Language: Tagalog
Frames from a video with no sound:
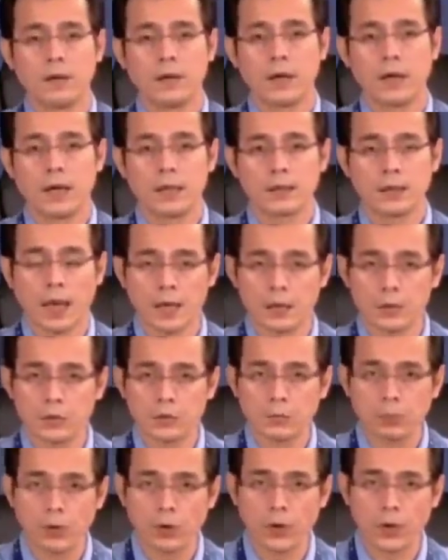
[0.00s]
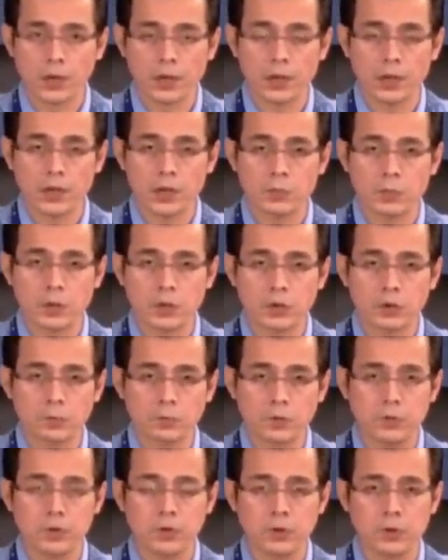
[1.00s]
At ah, dahil doon po ay ini-inspection
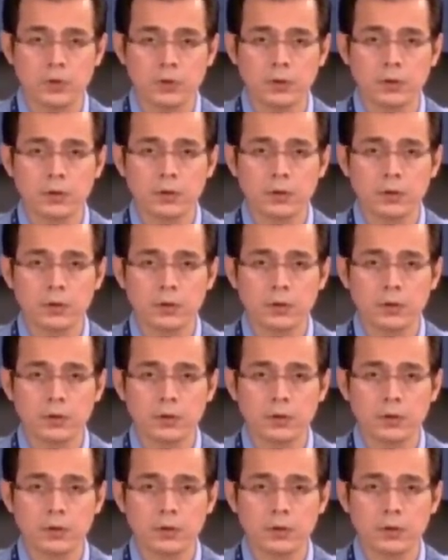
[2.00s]
po yun